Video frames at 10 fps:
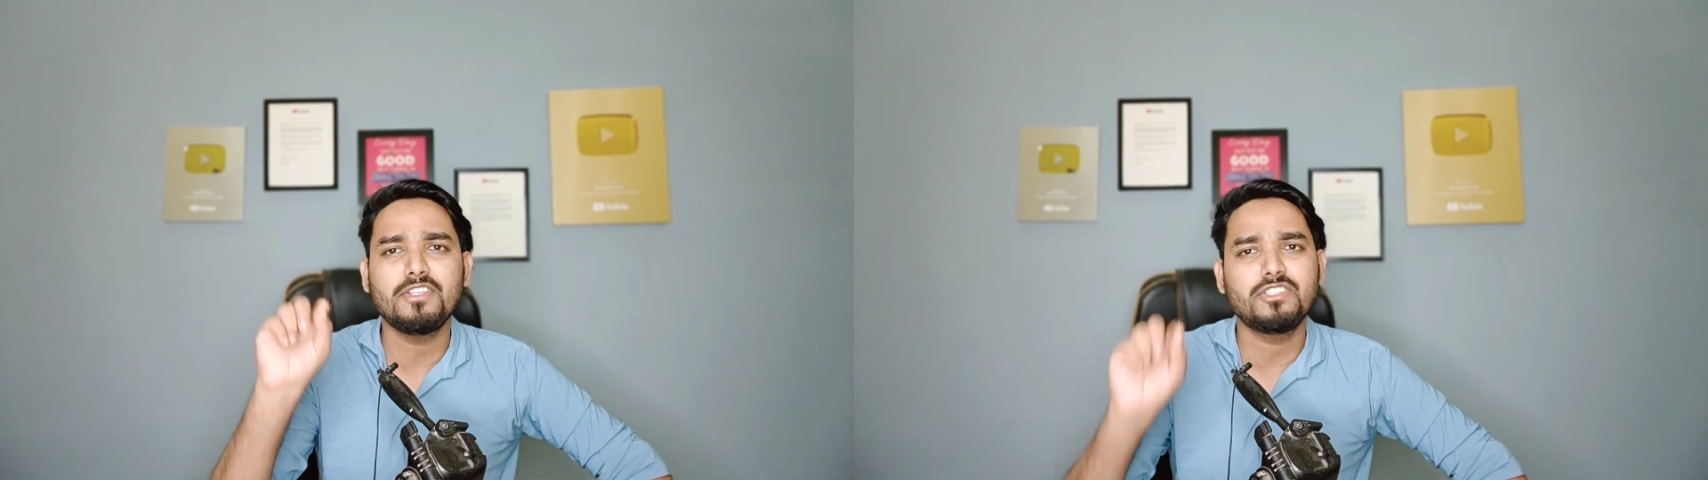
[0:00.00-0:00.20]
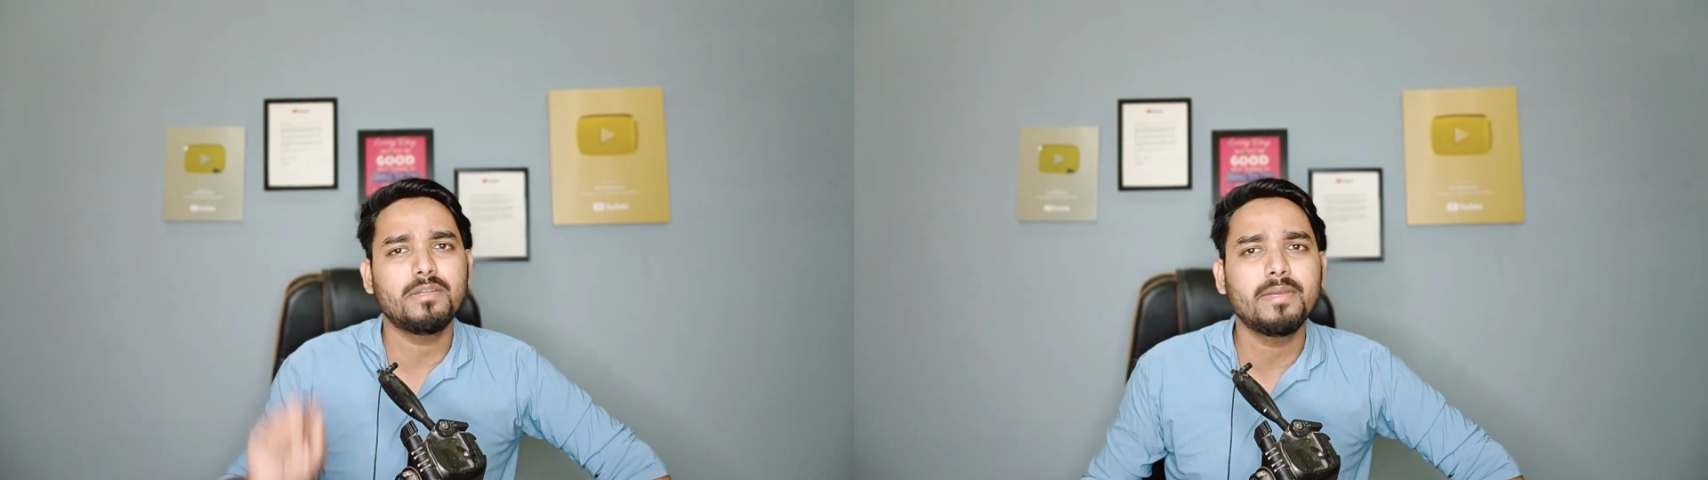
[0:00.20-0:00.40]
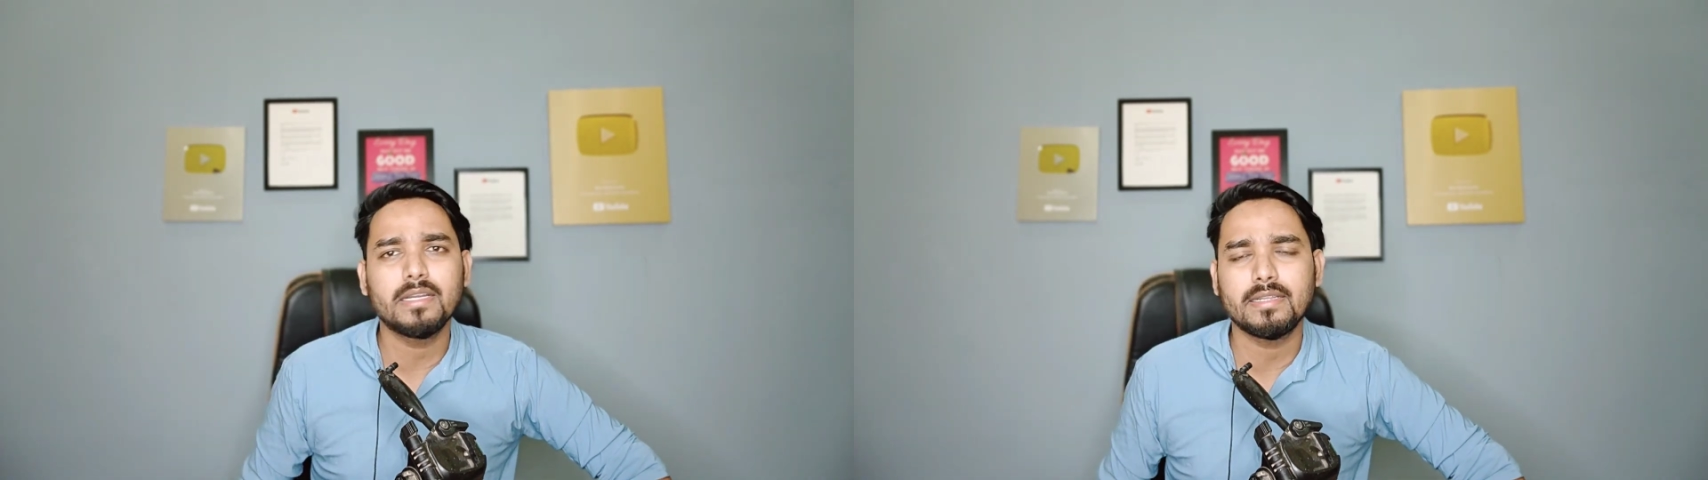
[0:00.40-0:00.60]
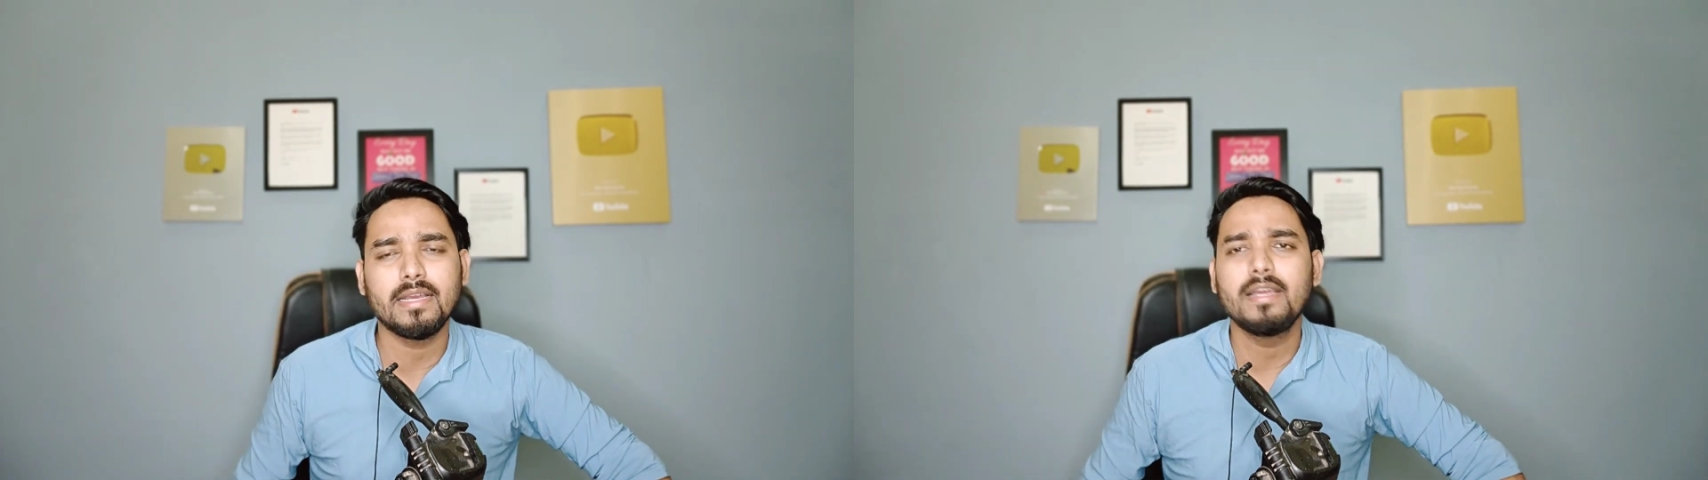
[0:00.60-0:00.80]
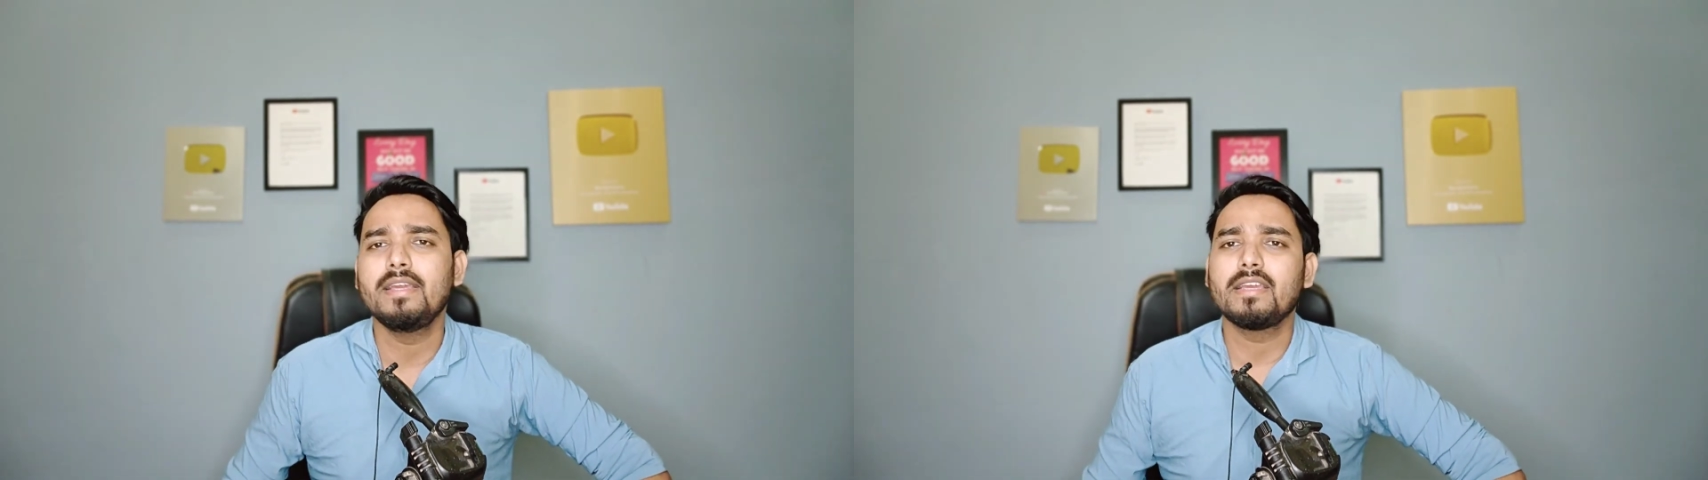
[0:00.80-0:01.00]
मेंशन भी करते
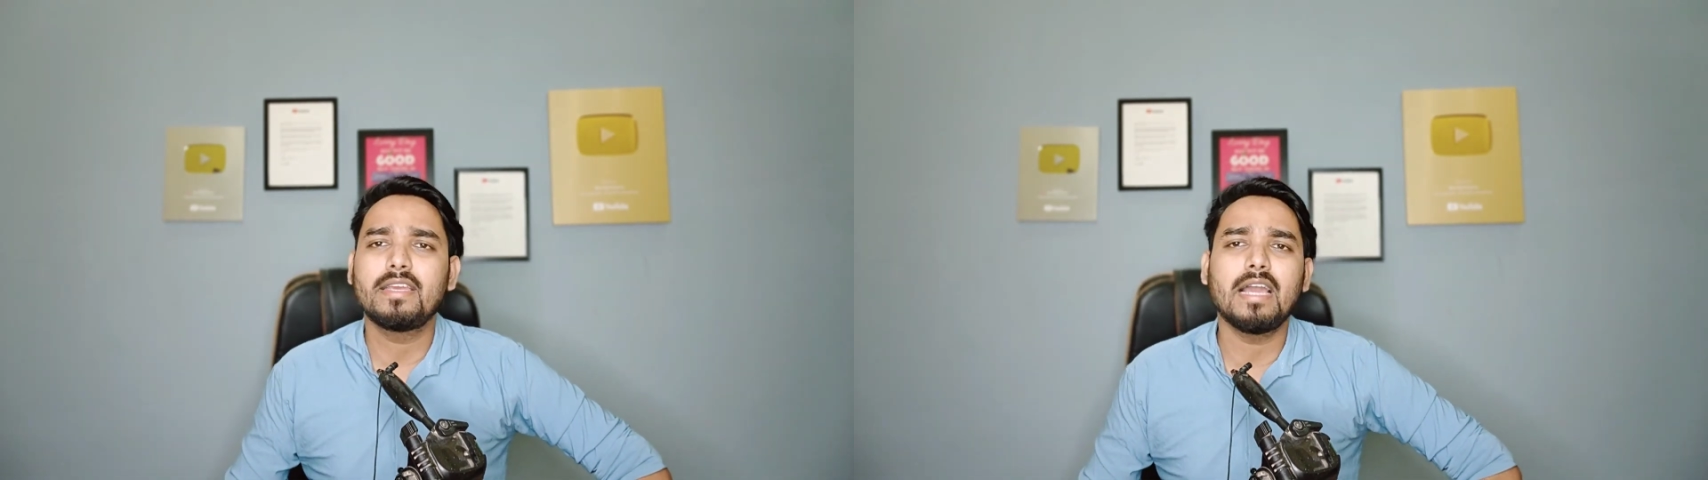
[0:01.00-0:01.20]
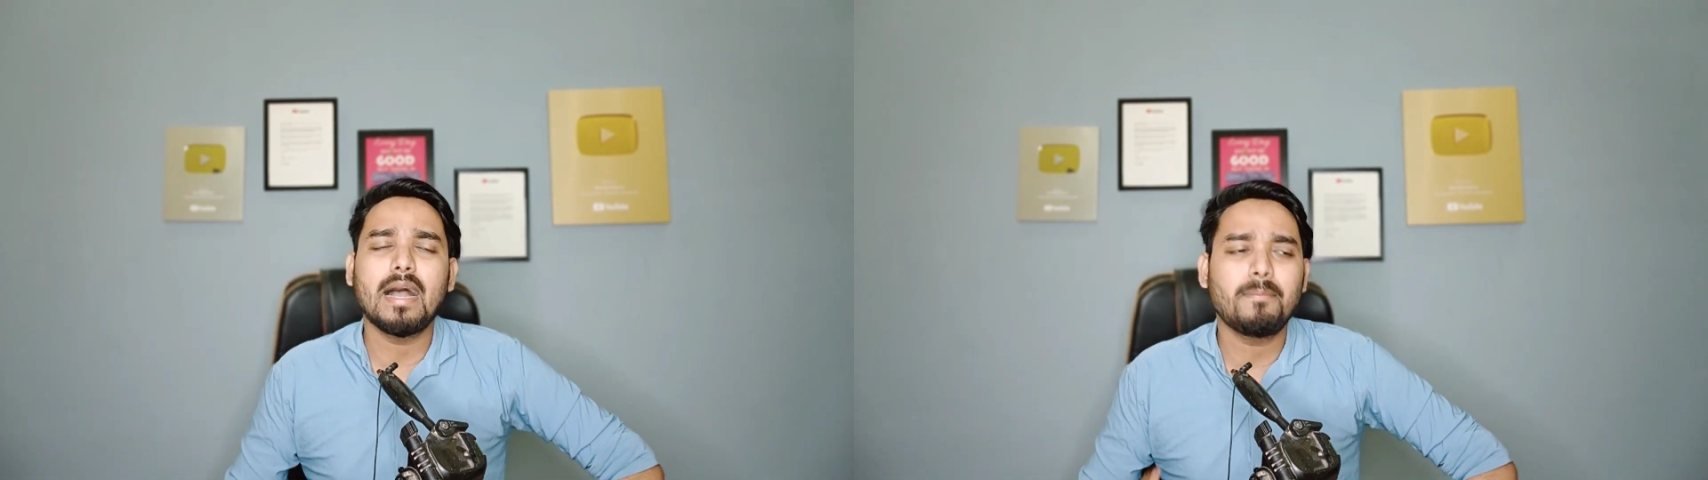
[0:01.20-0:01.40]
हैं कि